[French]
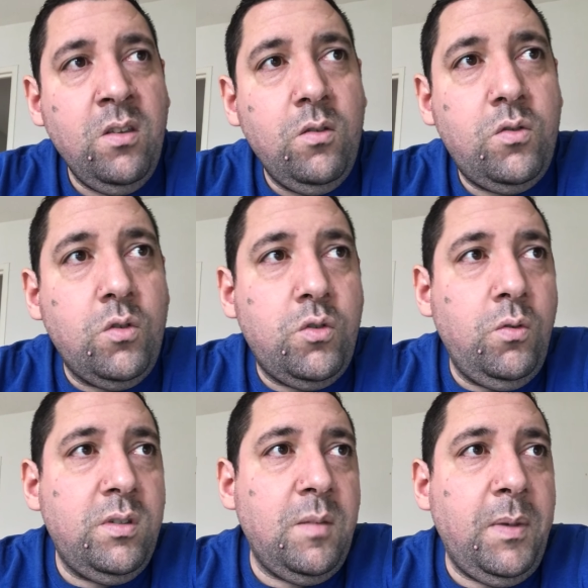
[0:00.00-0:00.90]

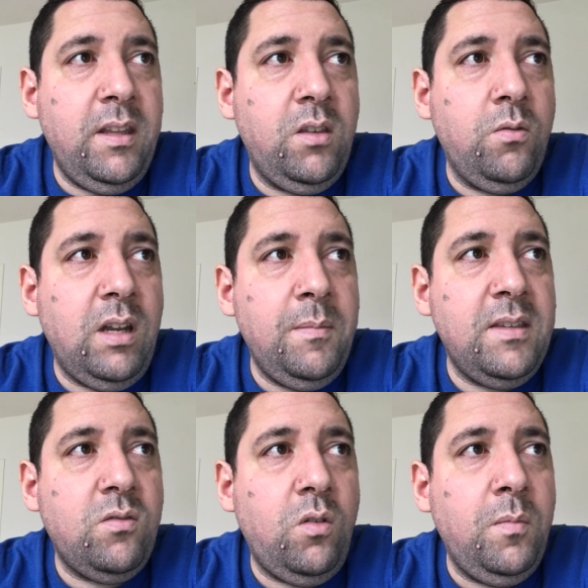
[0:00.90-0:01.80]
Sochaux, c'est pas dégueu à la
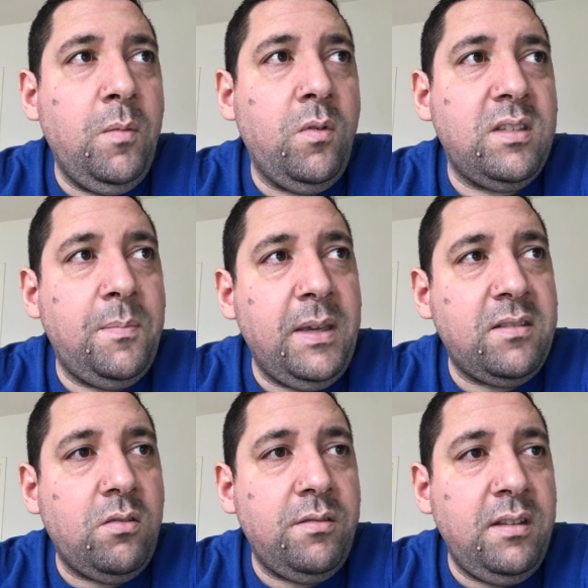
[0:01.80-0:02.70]
maison, mais bon, c'est pas
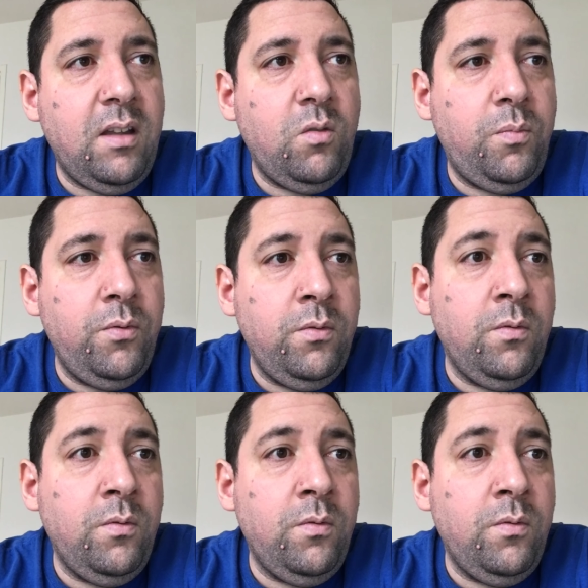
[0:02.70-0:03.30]
extraordinaire non plus.